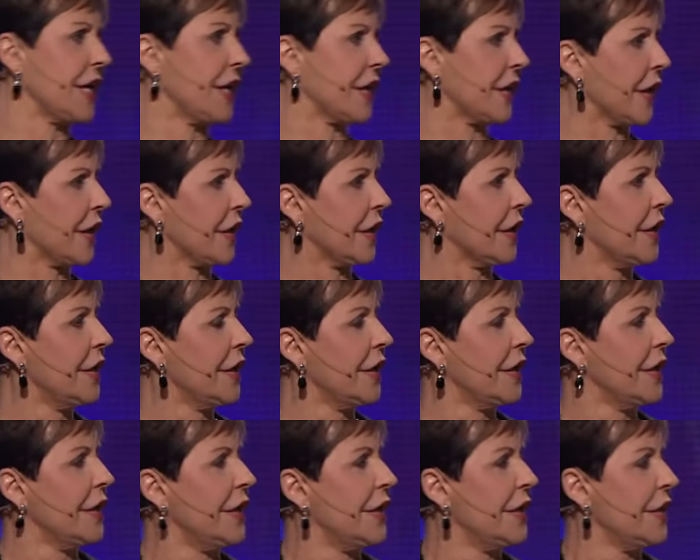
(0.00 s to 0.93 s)
perlukan.
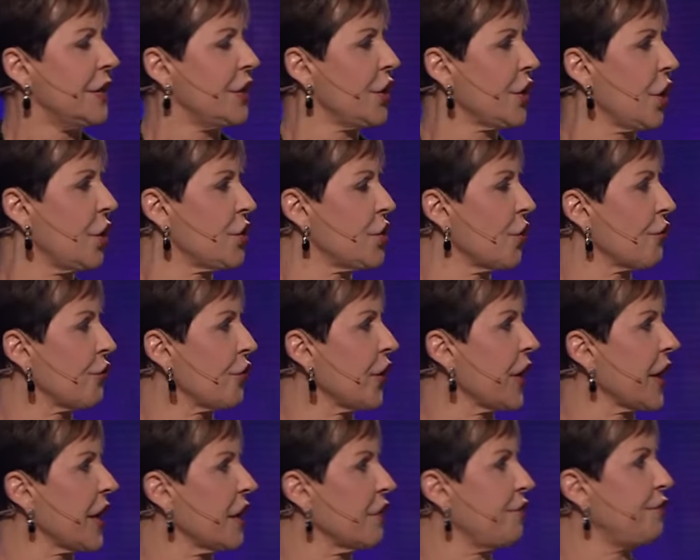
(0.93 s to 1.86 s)
Dan saudara
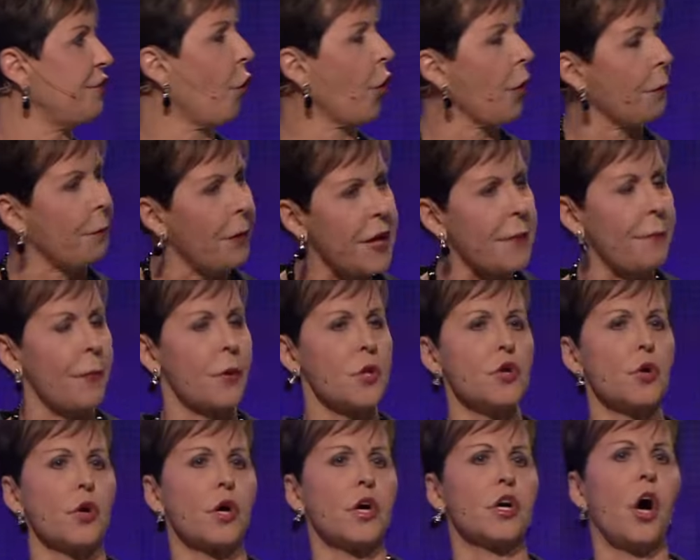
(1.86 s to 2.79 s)
pikirkan empat orang yang
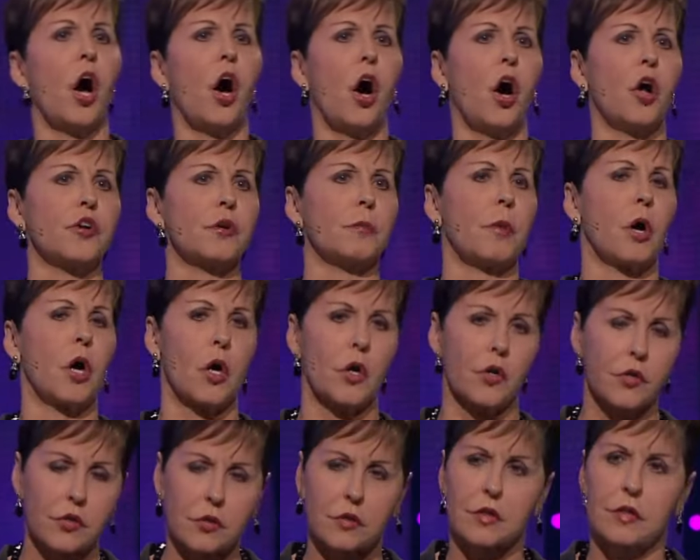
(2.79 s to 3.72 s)
saudara bisa telepon
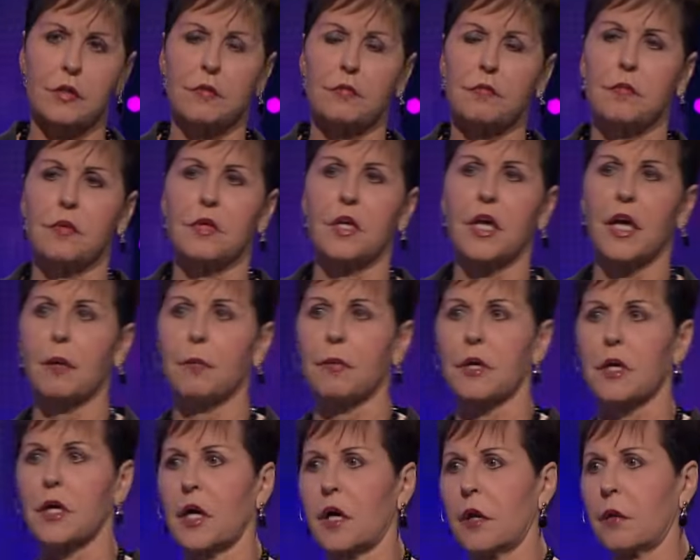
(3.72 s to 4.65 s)
besok dan minta untuk
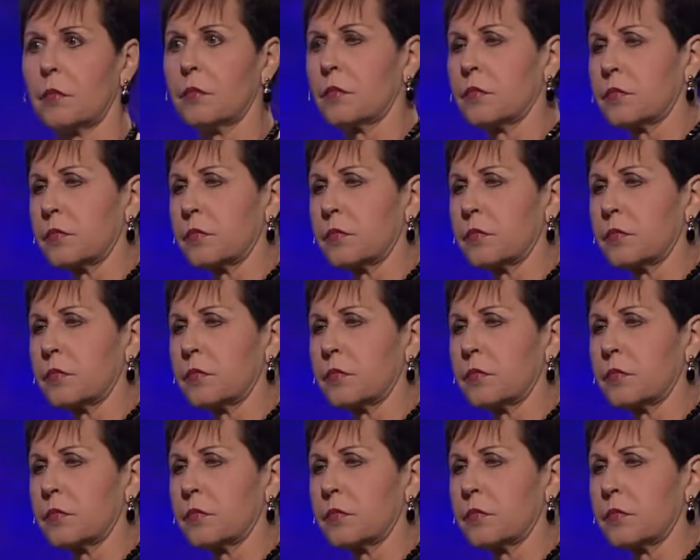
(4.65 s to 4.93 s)
datang.